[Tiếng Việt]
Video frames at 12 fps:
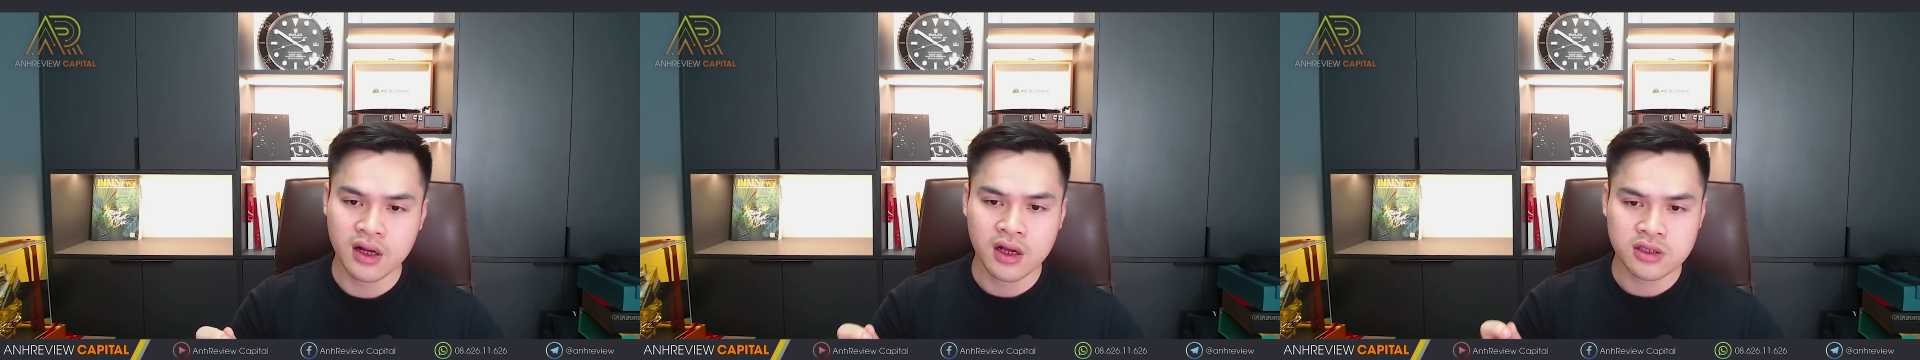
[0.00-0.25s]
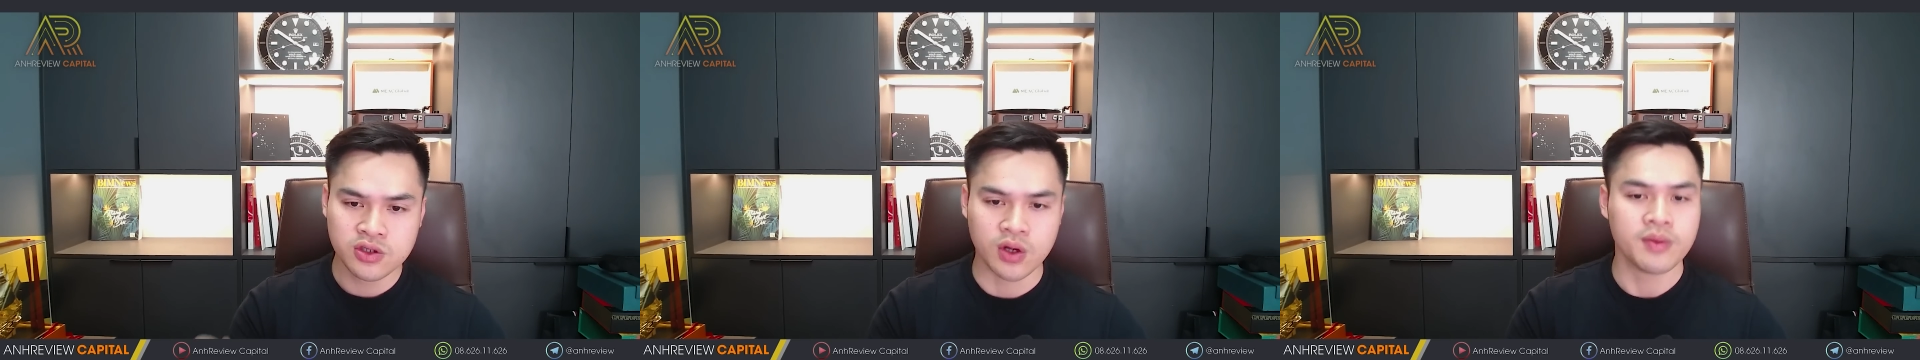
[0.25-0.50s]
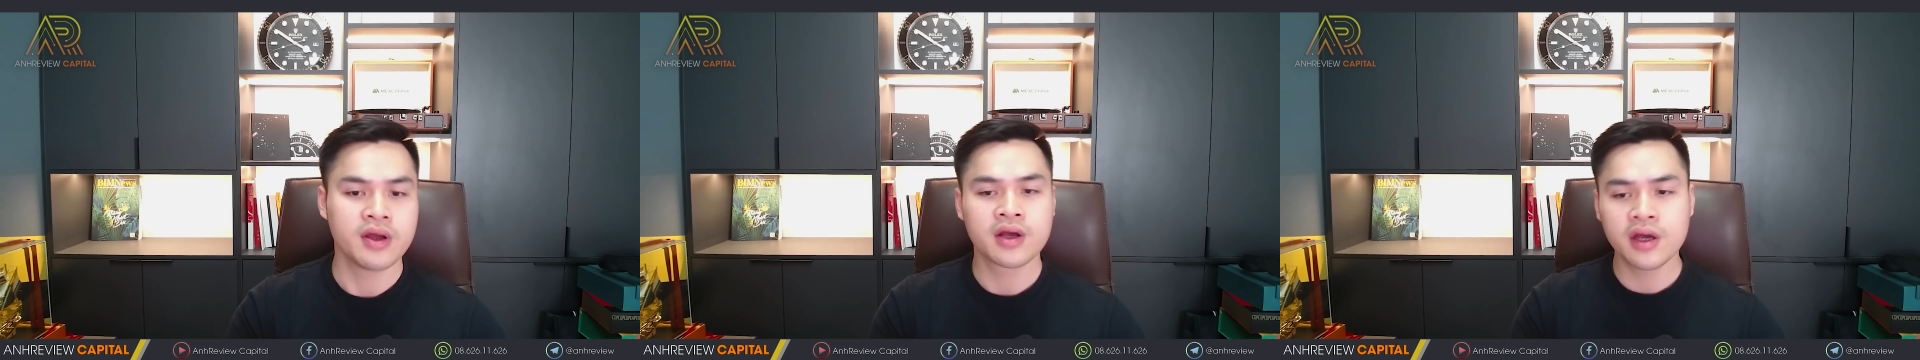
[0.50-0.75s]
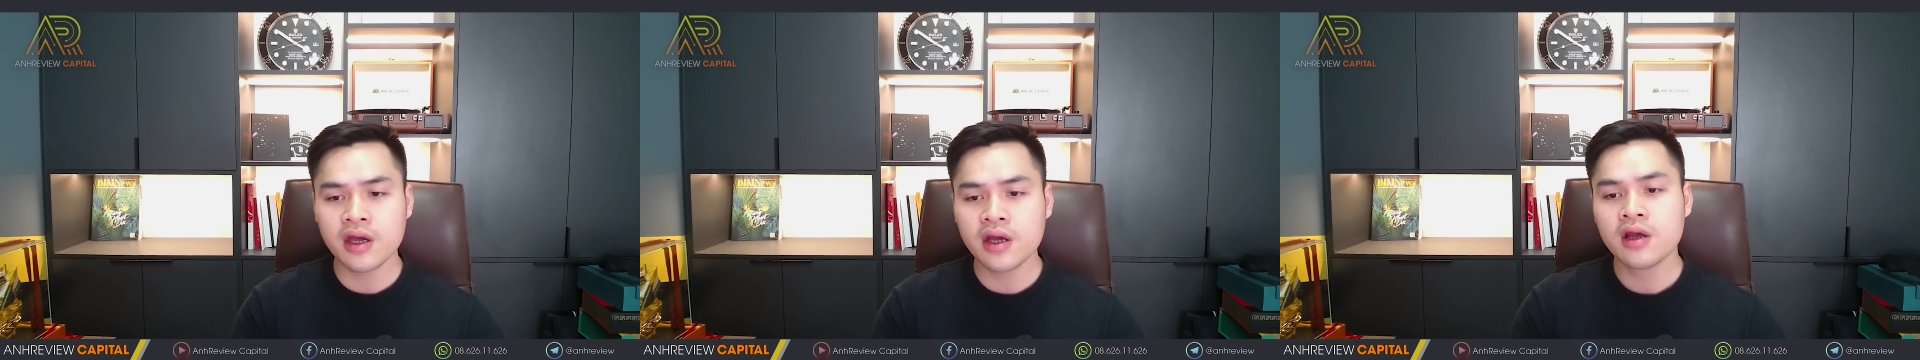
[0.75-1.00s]
chuẩn bị
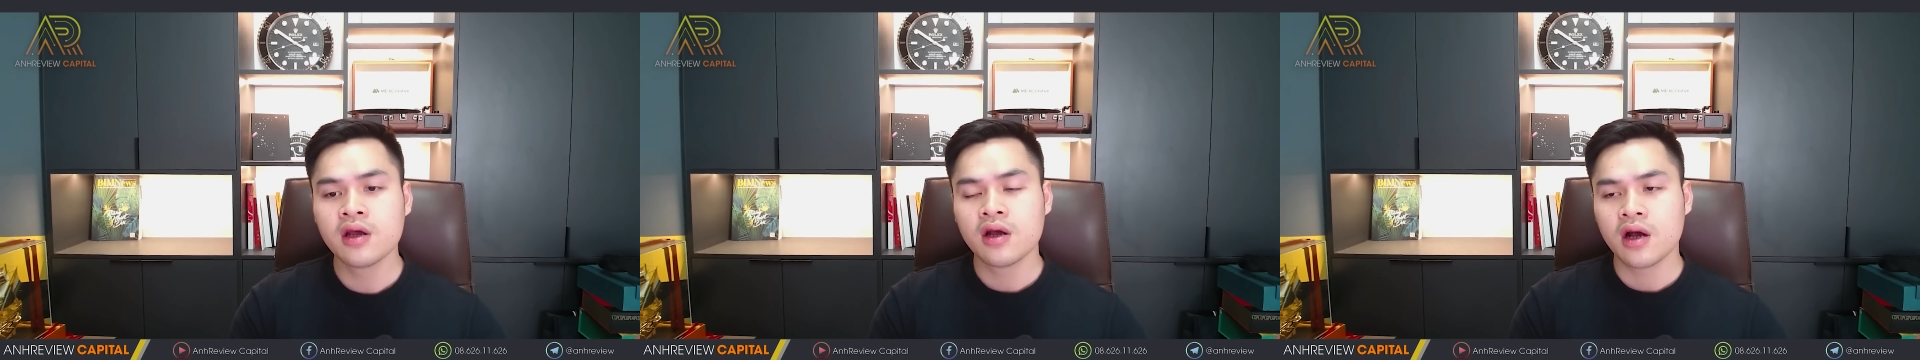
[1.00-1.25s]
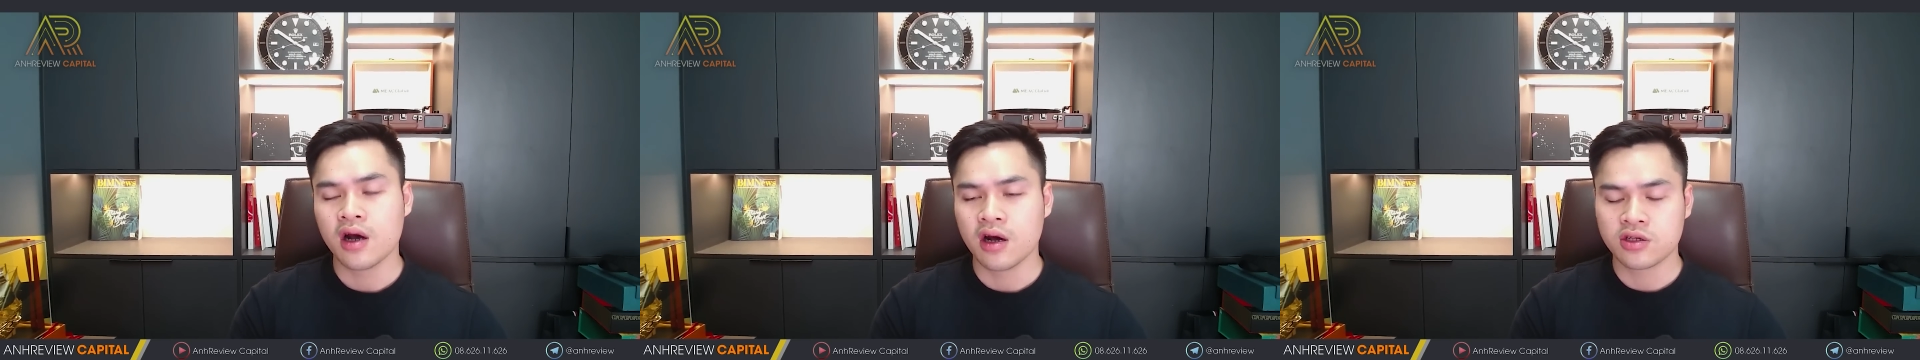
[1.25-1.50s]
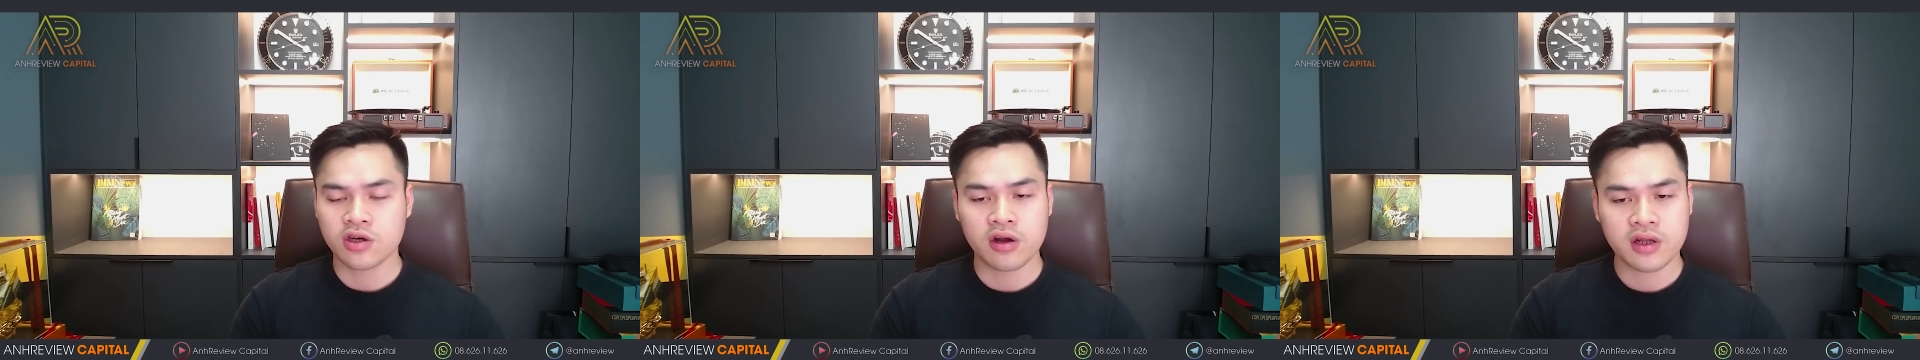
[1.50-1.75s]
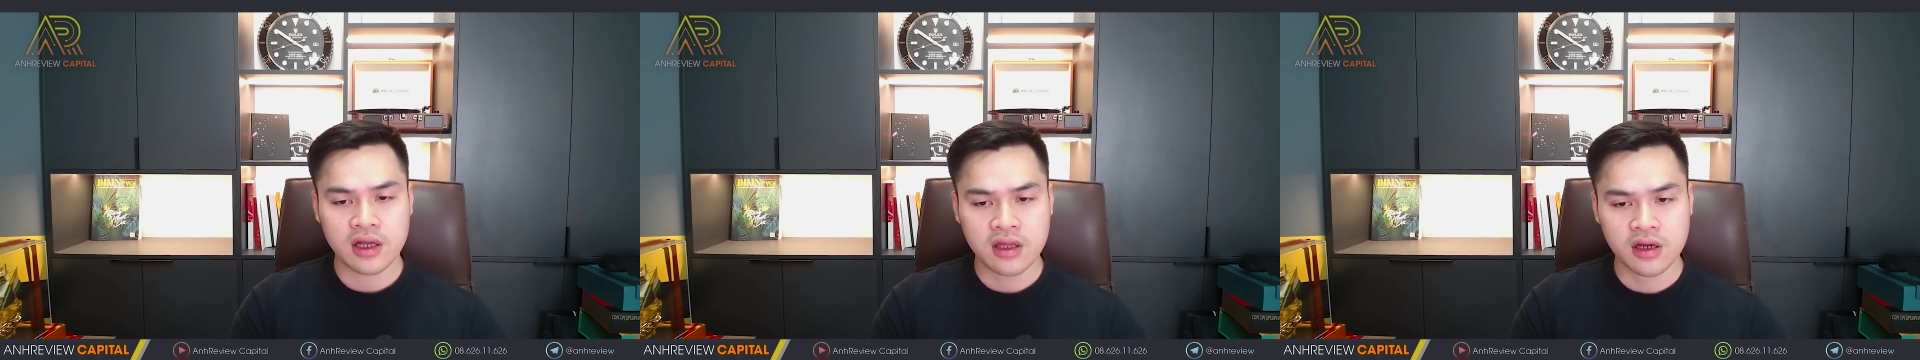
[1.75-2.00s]
kỹ
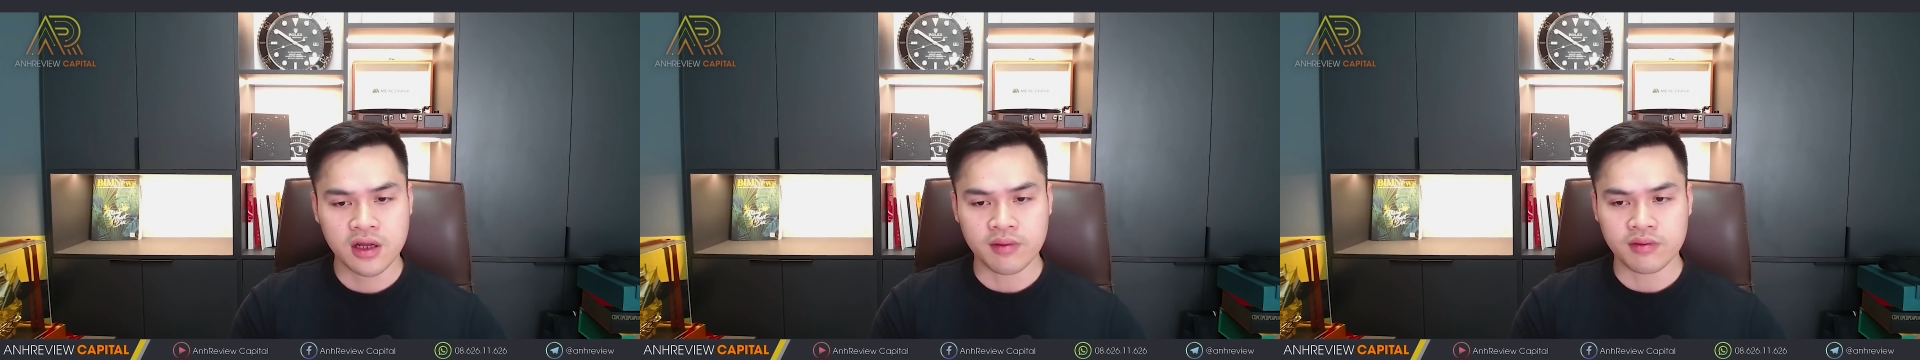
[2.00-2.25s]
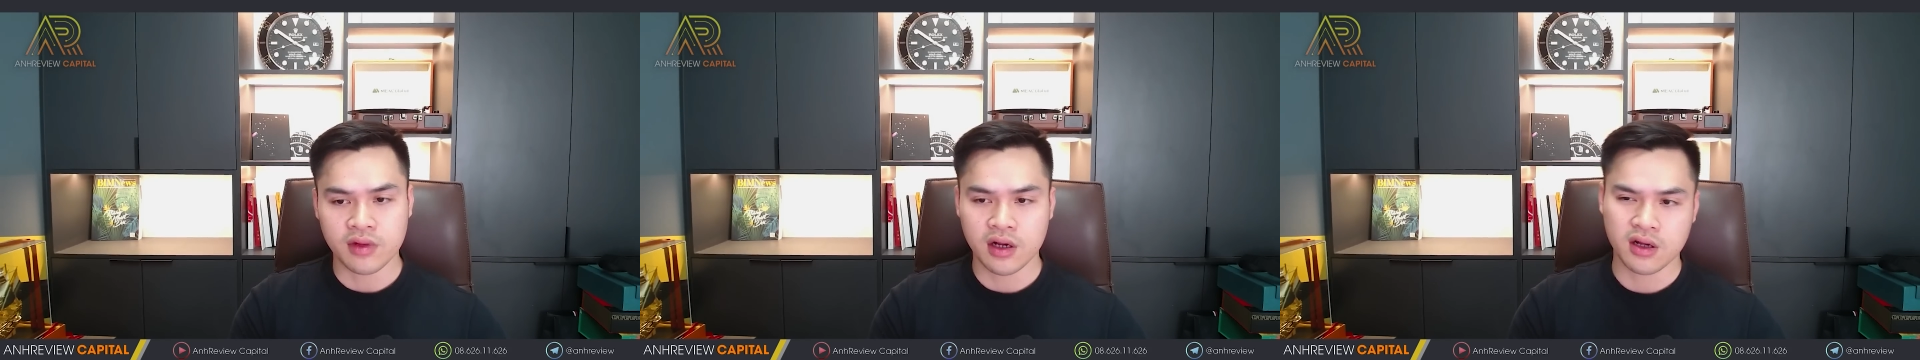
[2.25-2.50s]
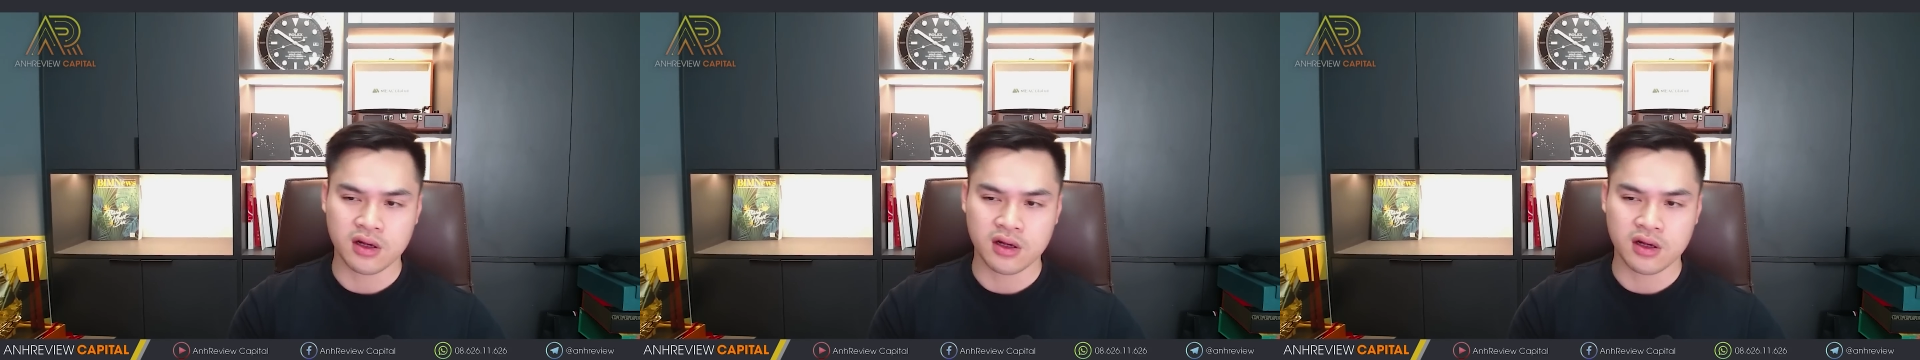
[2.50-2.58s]
cho những cái thời điểm